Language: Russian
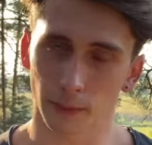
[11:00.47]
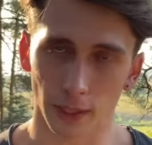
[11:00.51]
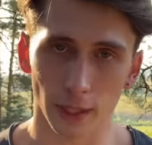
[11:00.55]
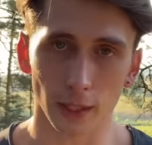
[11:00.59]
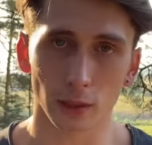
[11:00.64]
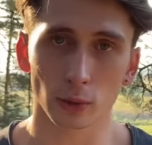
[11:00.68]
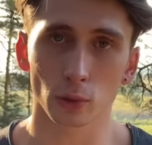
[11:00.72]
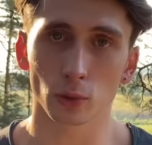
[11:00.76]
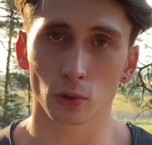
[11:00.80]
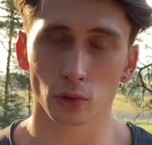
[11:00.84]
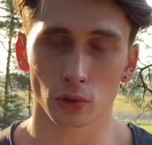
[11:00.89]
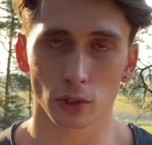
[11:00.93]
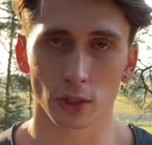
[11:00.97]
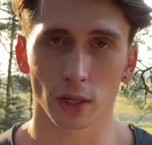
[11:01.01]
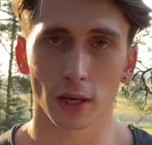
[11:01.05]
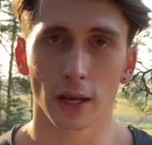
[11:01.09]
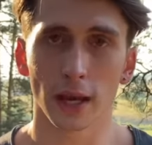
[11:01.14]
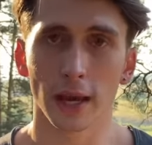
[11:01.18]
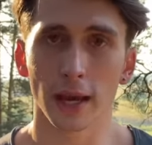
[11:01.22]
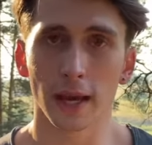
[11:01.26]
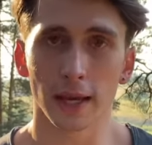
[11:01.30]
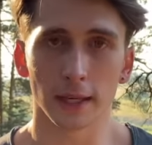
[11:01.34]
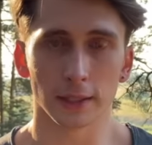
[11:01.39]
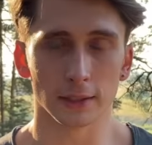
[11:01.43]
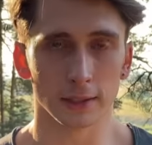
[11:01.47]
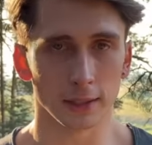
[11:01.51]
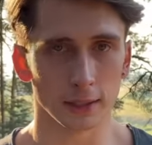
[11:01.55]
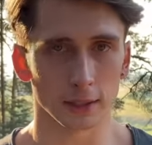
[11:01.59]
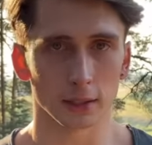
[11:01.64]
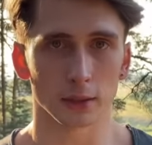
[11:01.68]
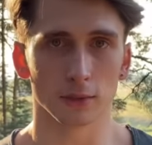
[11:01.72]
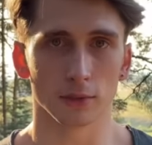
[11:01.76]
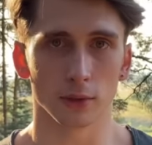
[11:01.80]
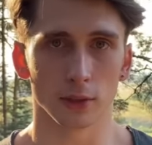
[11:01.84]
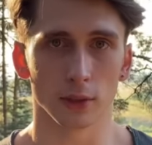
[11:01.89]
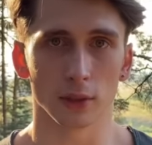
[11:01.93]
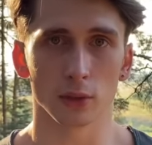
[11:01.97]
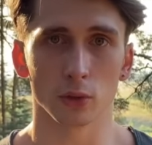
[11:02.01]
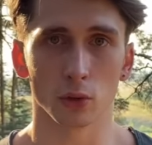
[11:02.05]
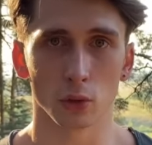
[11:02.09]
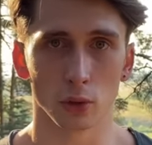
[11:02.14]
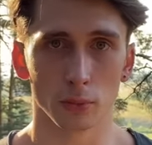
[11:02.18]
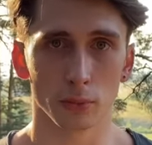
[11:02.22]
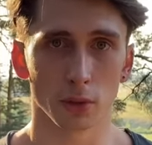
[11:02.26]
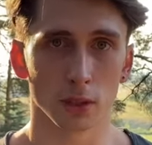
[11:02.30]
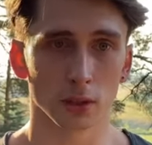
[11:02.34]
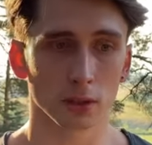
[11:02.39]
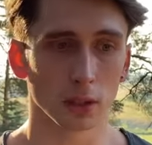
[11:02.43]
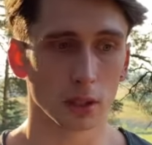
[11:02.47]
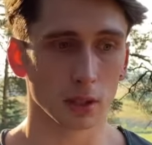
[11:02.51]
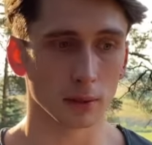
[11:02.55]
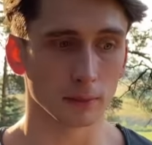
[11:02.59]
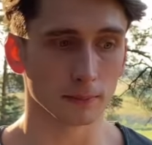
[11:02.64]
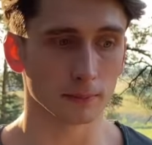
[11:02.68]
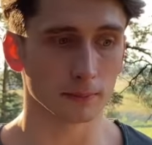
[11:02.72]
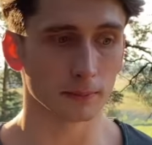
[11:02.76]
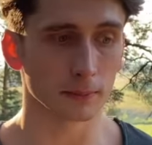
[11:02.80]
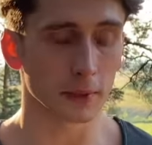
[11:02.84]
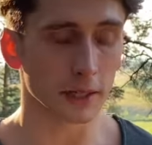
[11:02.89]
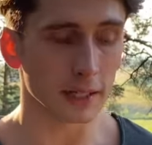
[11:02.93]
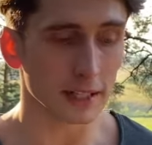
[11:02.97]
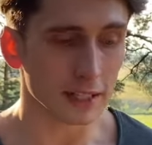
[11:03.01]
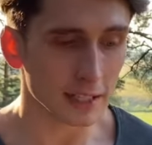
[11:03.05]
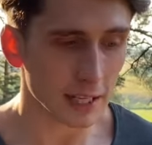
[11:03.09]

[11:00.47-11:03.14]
Это уже действие номер три. И